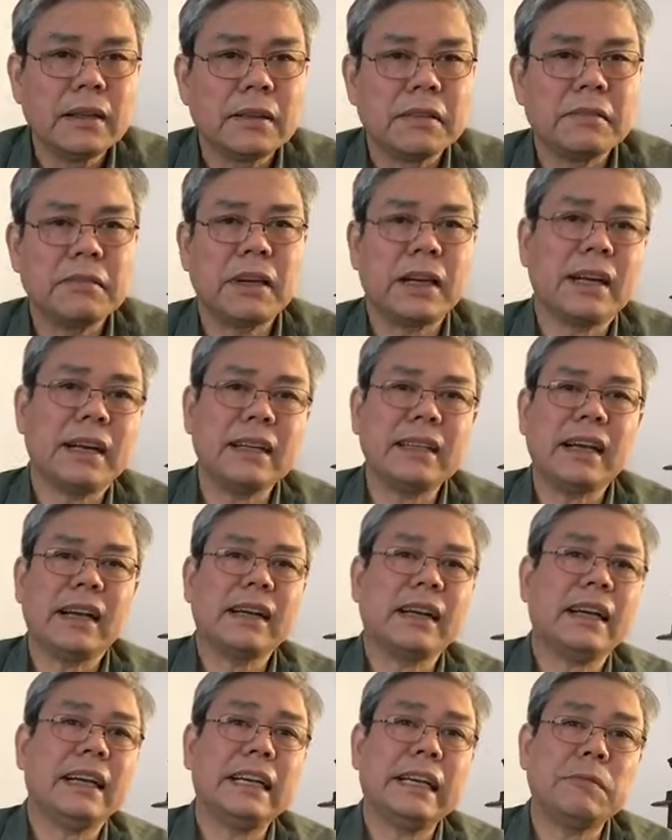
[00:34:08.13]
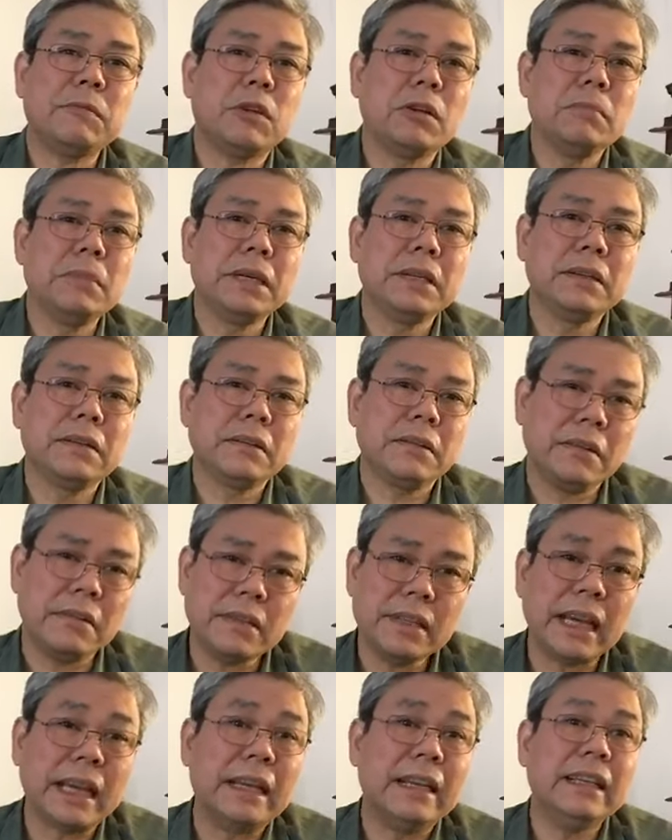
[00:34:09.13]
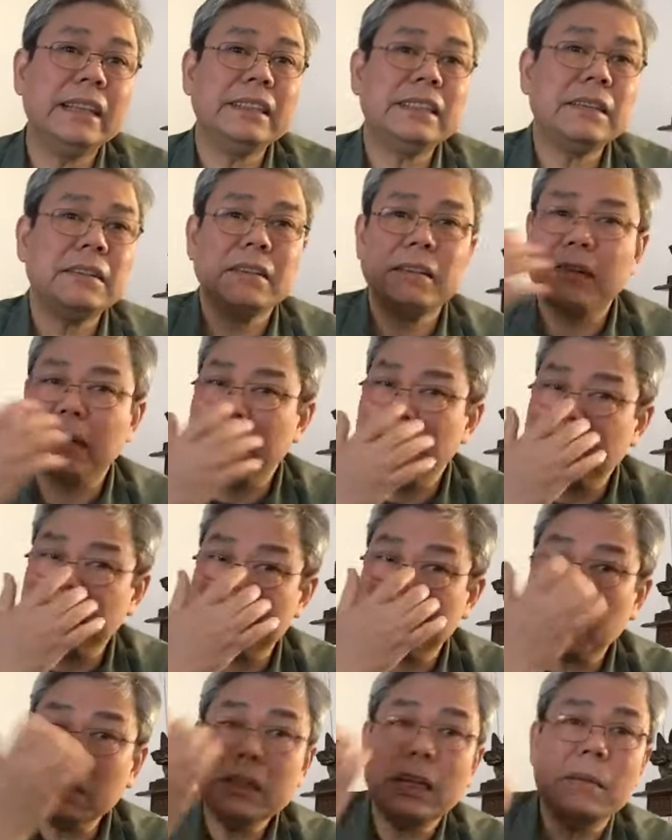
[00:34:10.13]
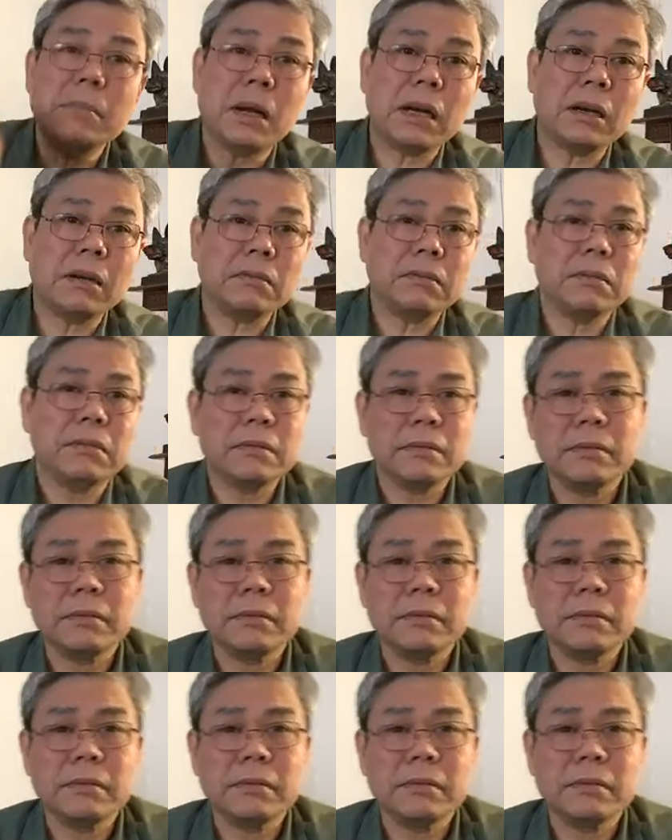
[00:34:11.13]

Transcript: và cái thằng đàn em của mình nó nhảy lên trên gọi là chó nhảy ban độc